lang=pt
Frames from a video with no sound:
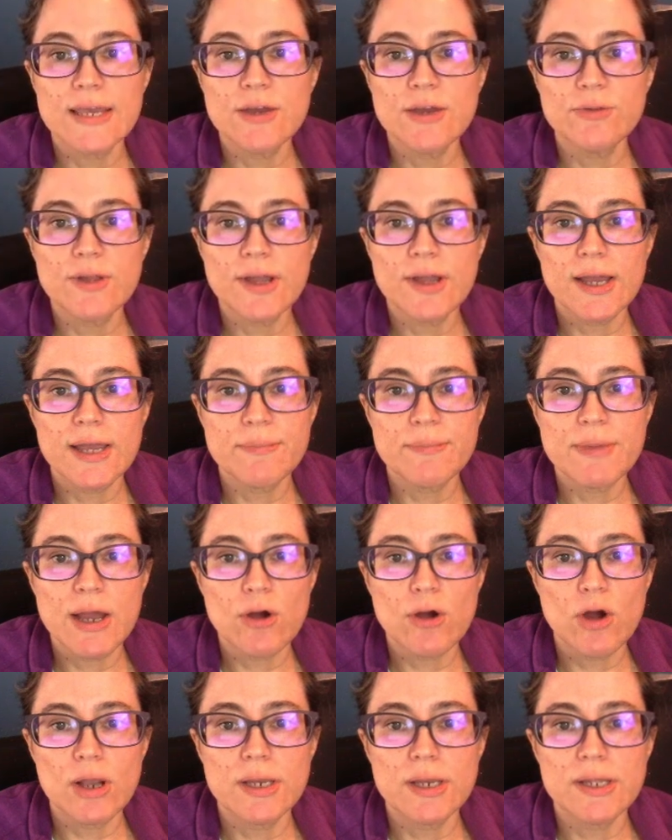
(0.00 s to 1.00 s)
eu tenho aqui minha
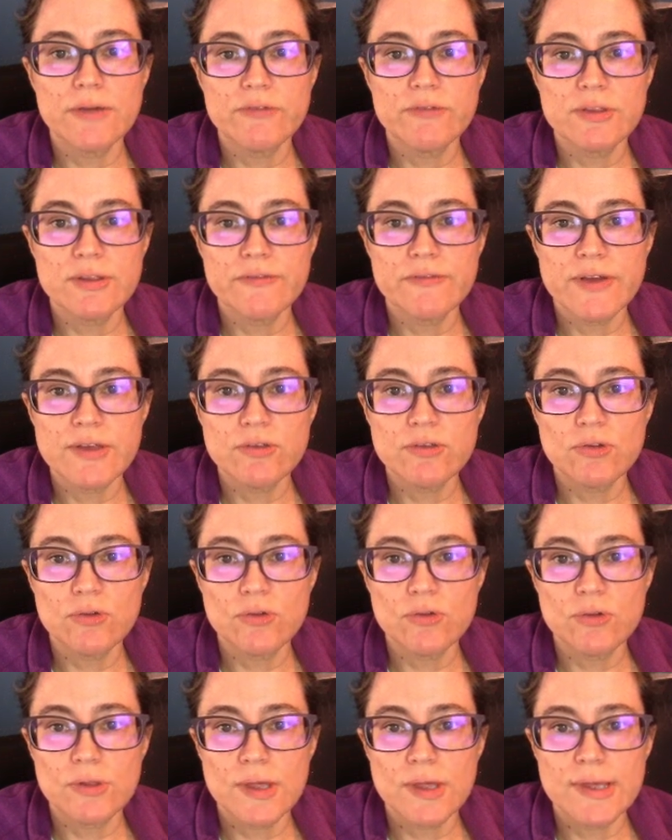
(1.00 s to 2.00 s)
colinha, você vai
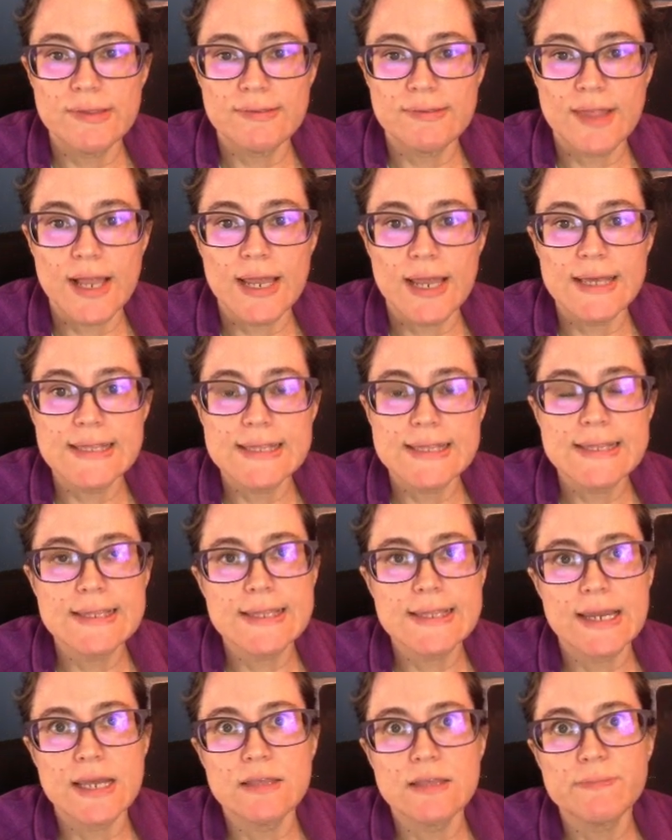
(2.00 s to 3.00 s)
instalar esses
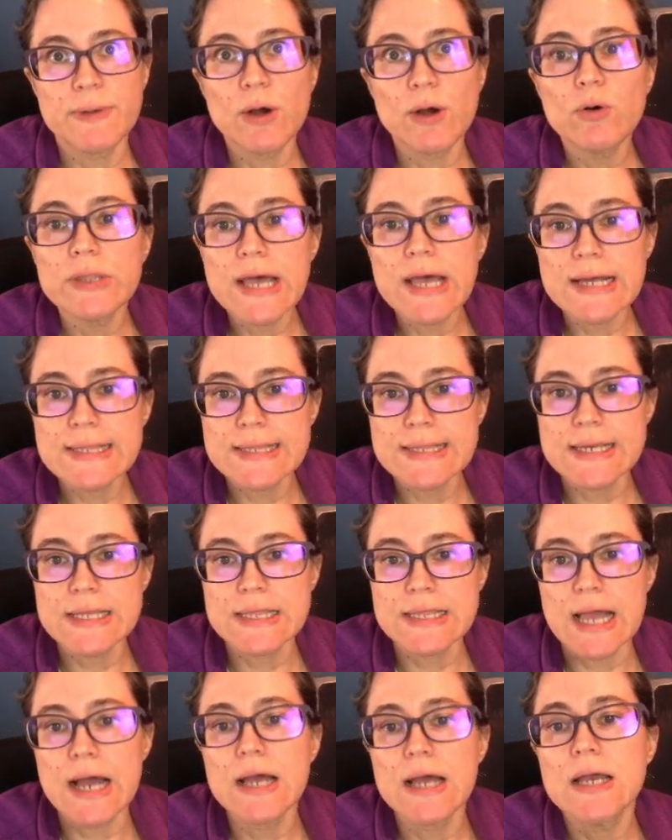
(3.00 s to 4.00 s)
três para rodar C,
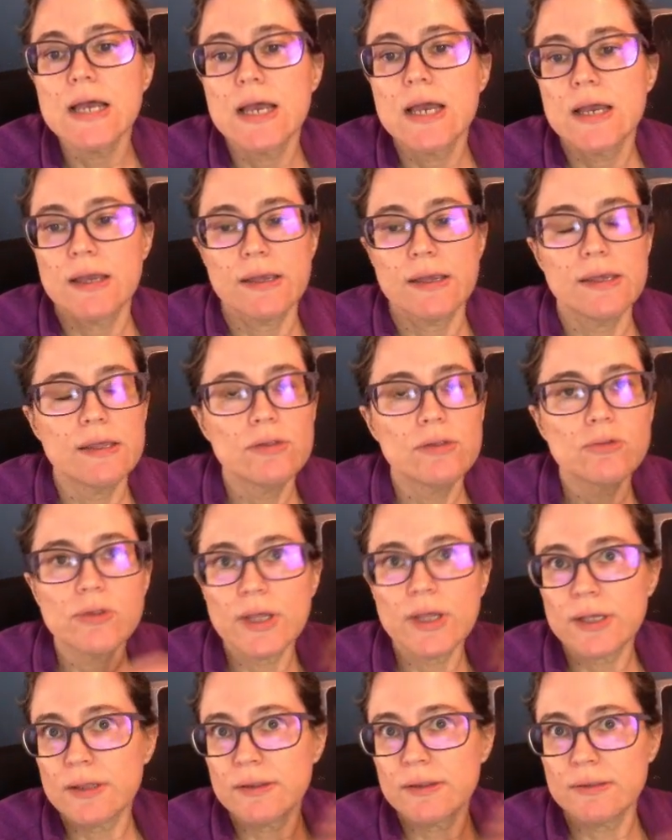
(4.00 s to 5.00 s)
tá? E isso
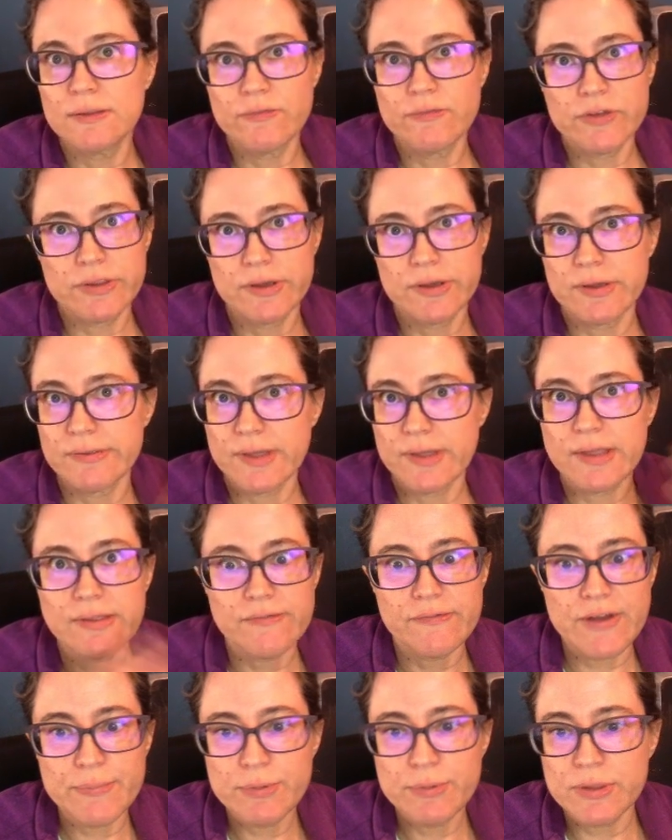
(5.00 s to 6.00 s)
daqui, se você quiser, você
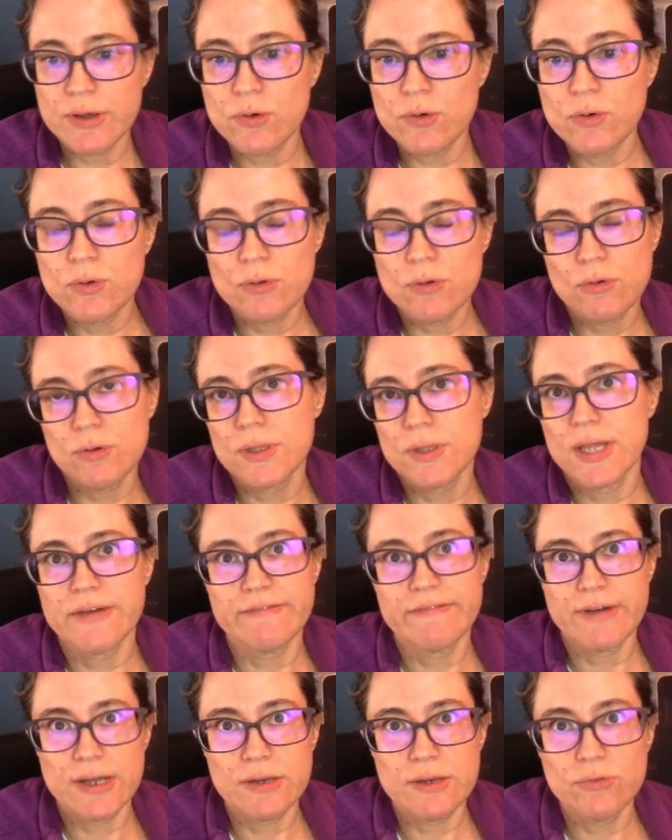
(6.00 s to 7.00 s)
vai poder rodar
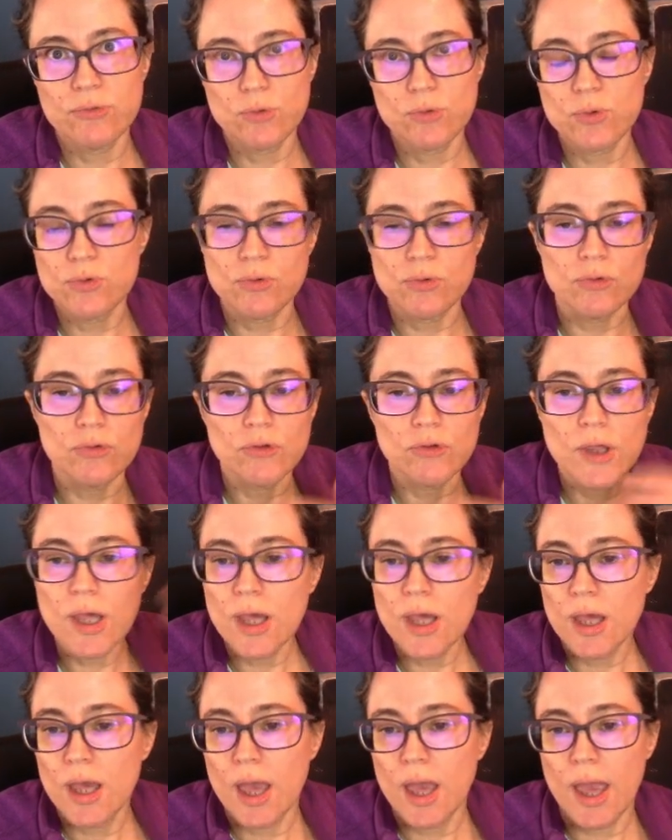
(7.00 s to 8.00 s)
vários outros
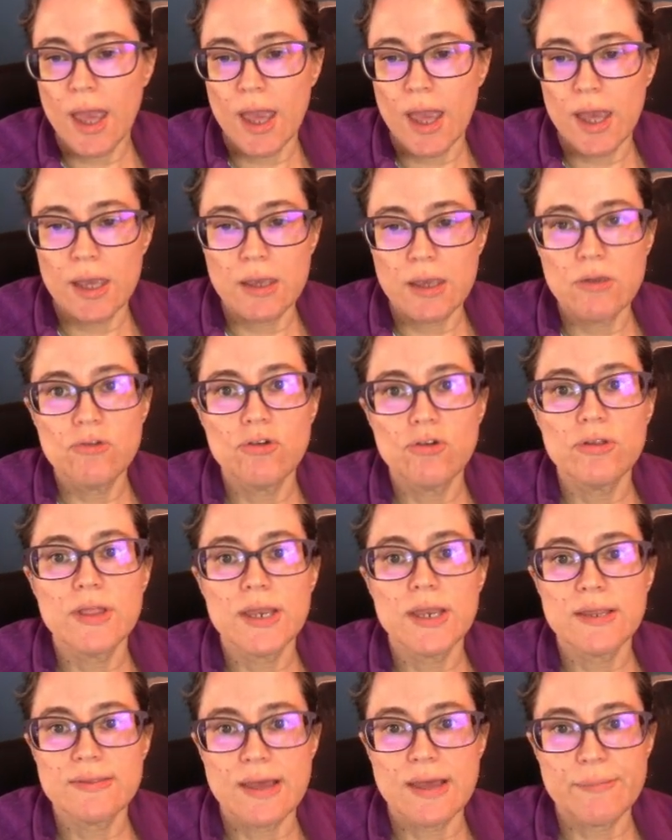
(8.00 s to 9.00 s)
é, que te
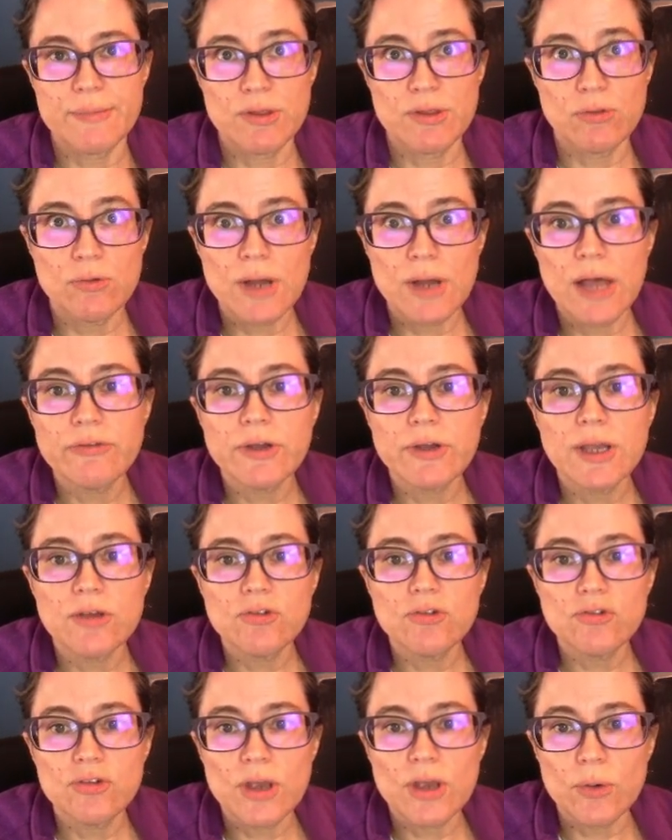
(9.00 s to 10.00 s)
interessar. Mas no caso aqui a
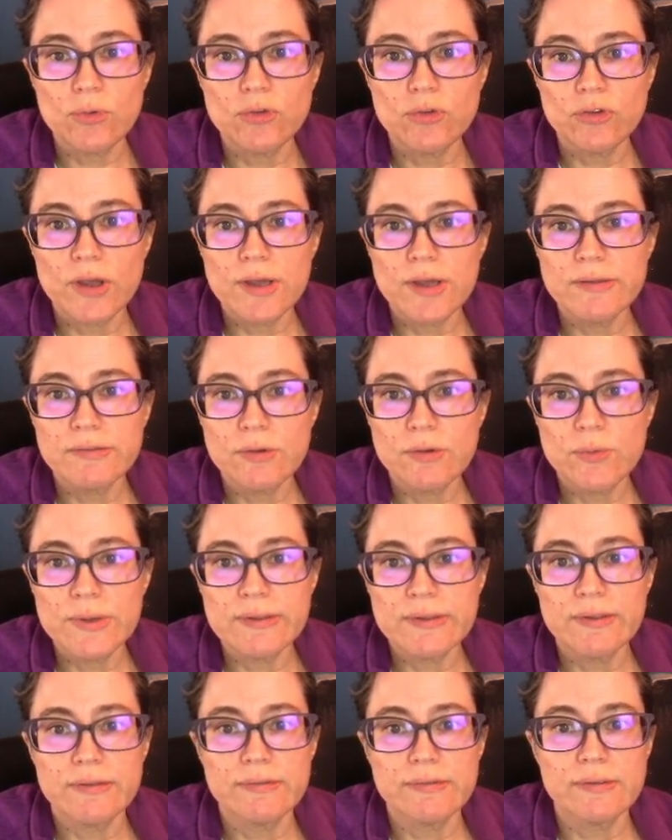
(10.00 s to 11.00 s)
gente quer os seis, são
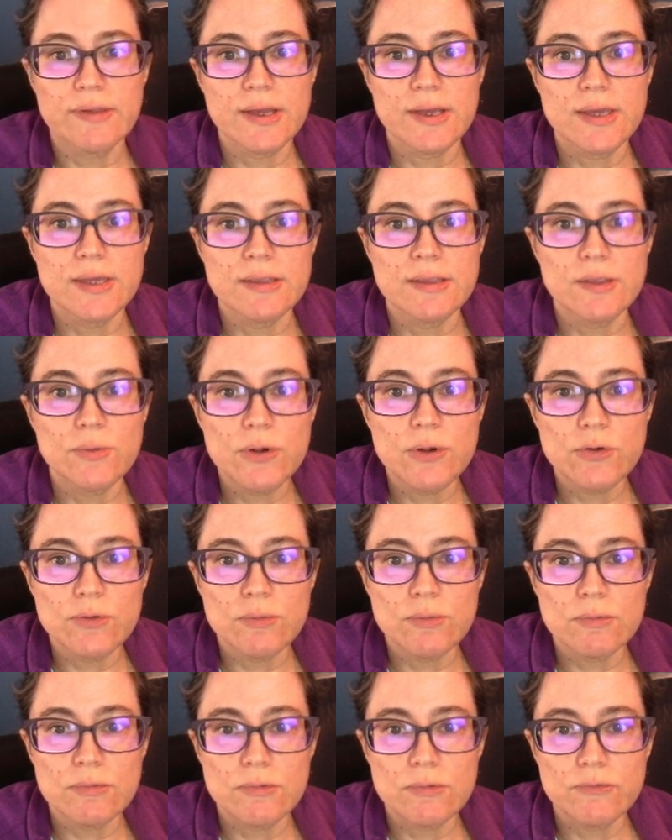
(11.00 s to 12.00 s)
esses daqui. Então eu
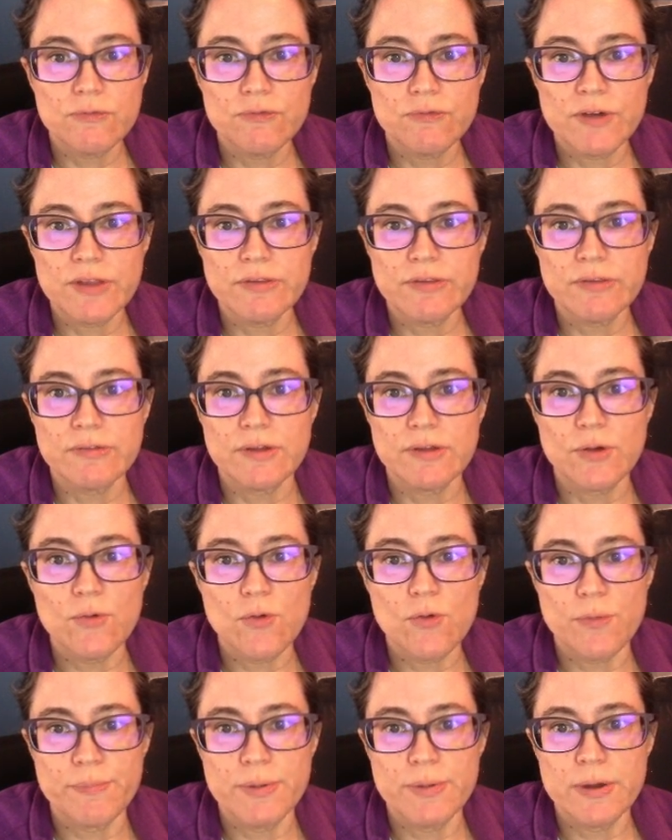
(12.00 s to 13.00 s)
faço assim, eu
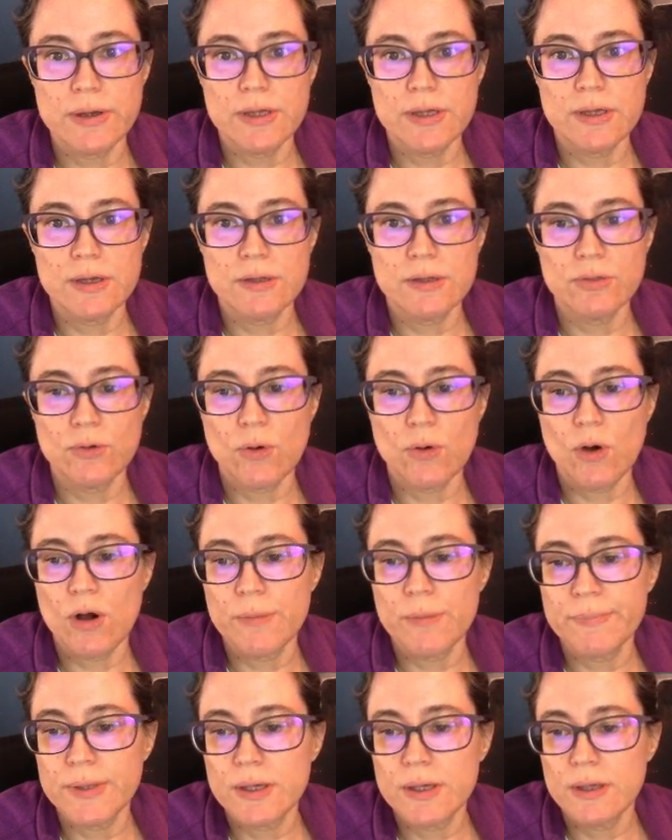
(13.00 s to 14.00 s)
copio aqui, dou
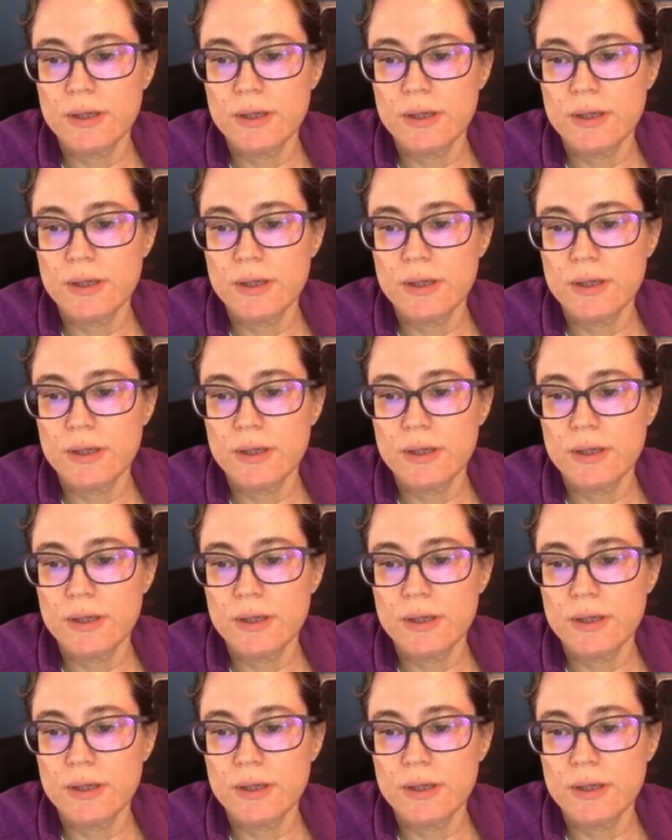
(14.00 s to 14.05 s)
copy,